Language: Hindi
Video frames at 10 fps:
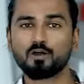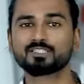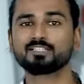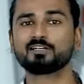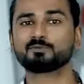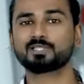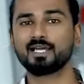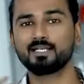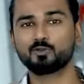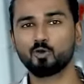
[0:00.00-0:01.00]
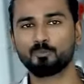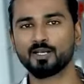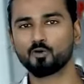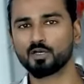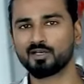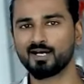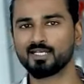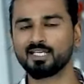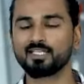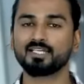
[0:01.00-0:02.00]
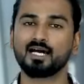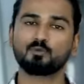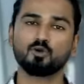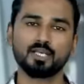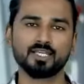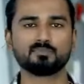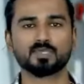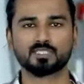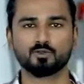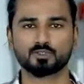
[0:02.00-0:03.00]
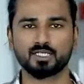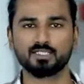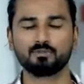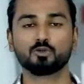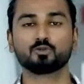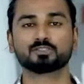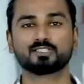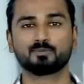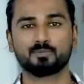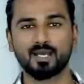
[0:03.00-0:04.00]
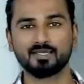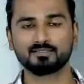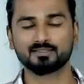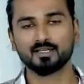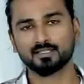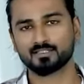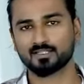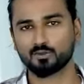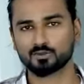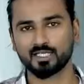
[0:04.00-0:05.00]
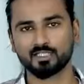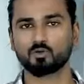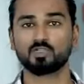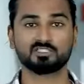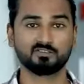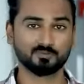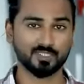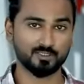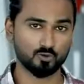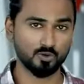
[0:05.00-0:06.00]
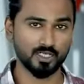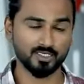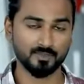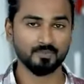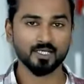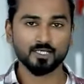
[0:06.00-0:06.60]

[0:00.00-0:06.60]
कौन सी वेबसाइट ओपन होने वाली है ये आपको नहीं पता होता ये बिल्कुल सरप्राइज की तरह होता है ये कौन सी वेबसाइट खुलेगी